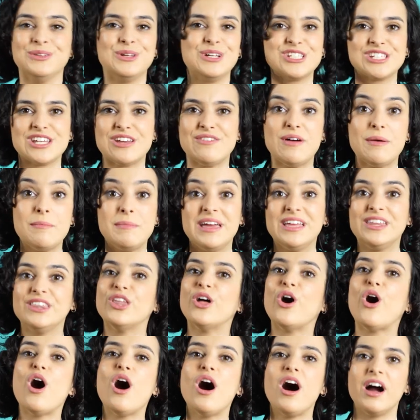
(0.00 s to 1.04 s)
eu não achava a
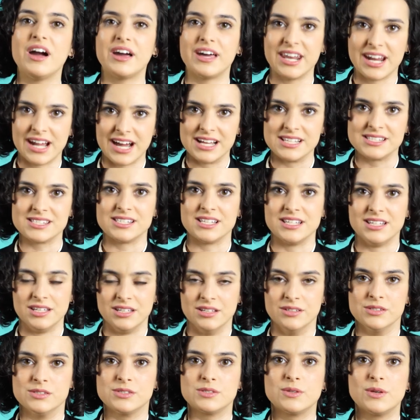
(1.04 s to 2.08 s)
menor graça
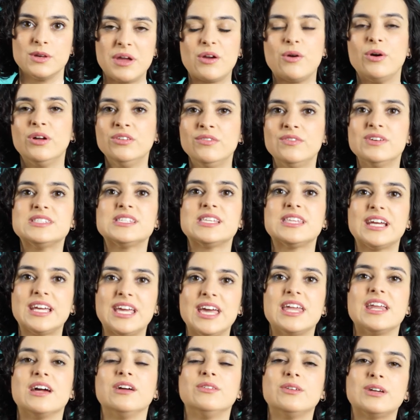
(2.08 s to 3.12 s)
nisso. Porque quando você tá
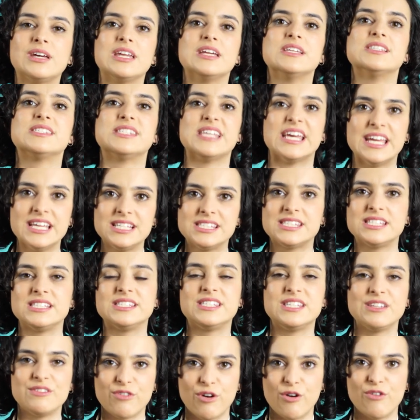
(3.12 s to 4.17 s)
querendo crescer e se
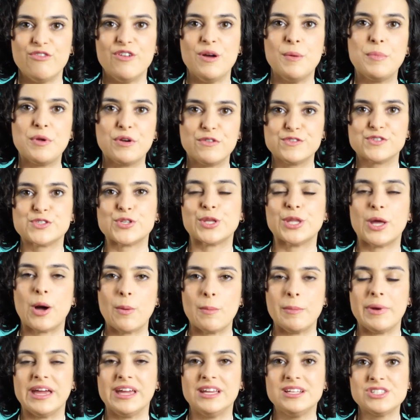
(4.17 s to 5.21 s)
desenvolver
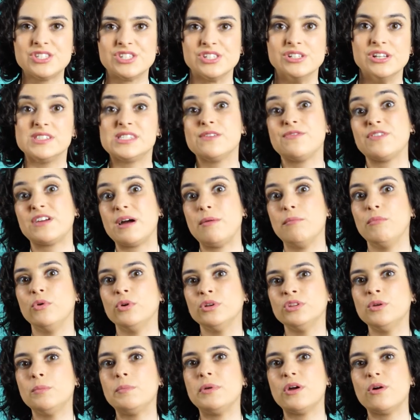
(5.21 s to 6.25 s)
profissionalmente, você fica
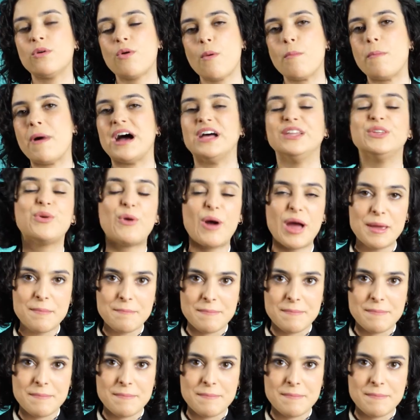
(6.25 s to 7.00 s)
muito preocupado com a